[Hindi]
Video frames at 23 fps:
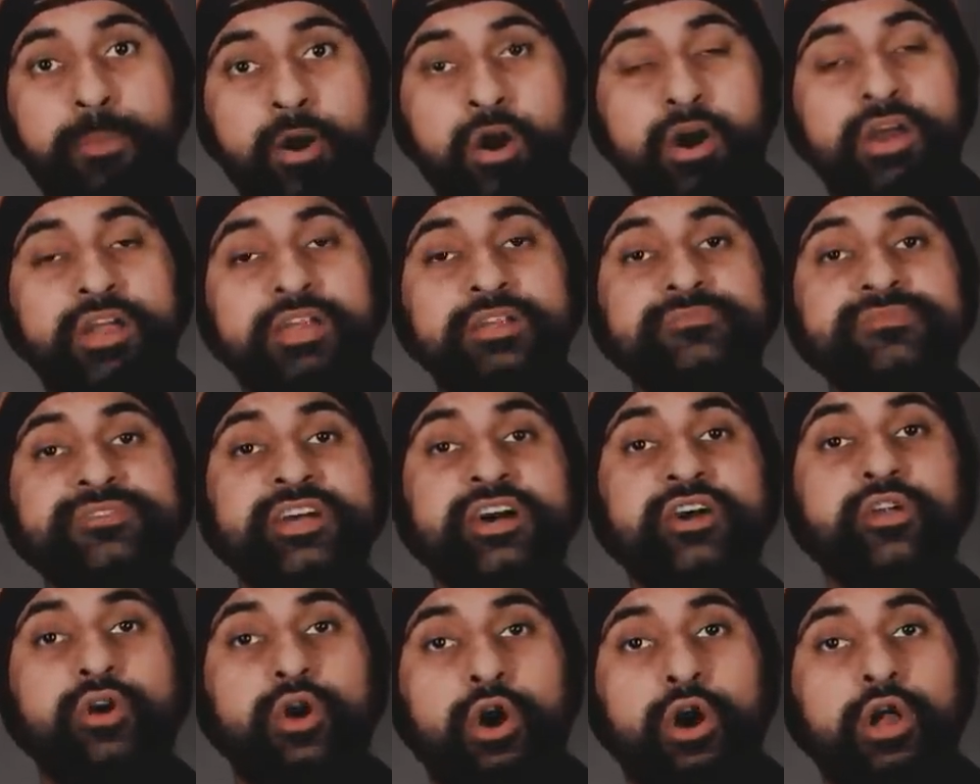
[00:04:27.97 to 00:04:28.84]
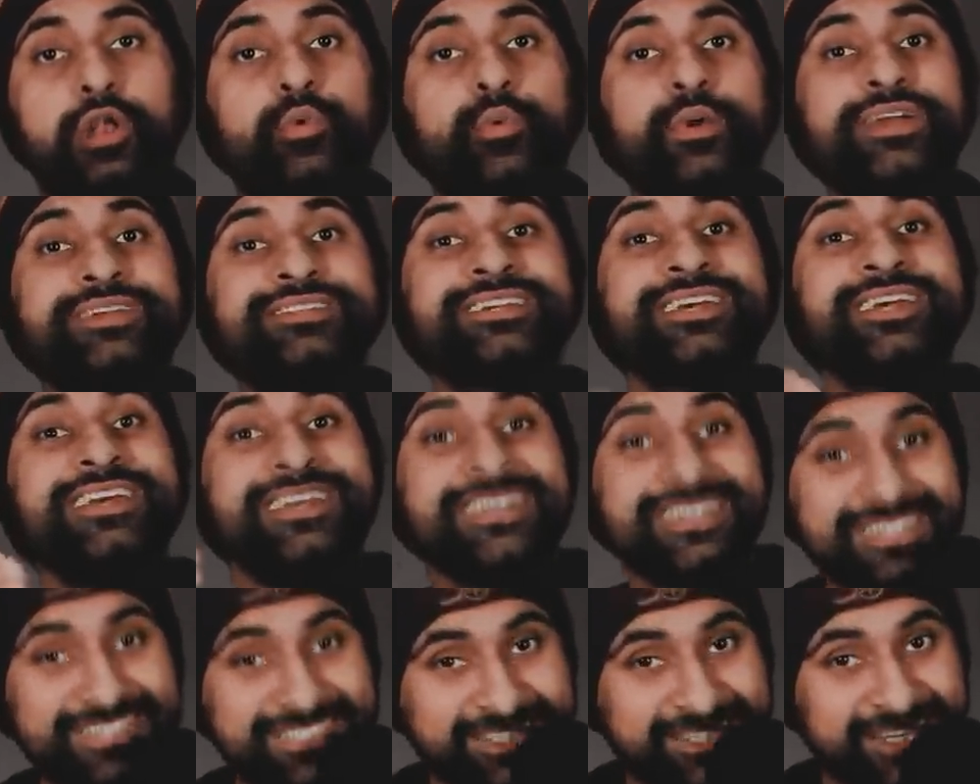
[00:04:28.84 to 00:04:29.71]
पॉग्रम्स आर ऑलवेज
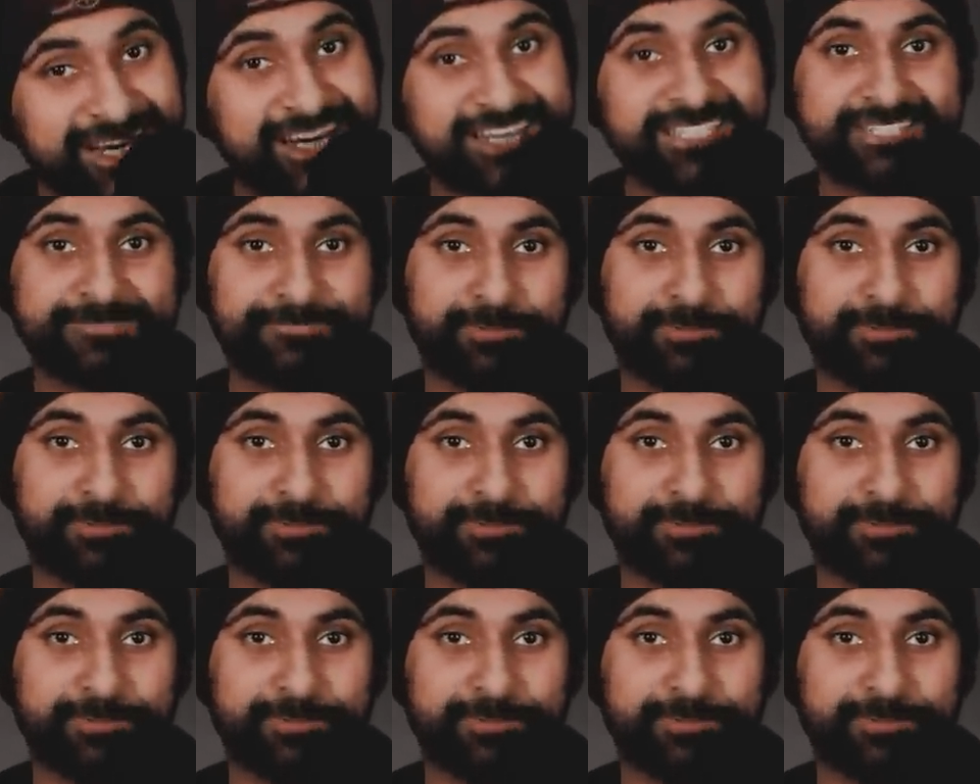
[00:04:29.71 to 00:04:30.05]
स्टेट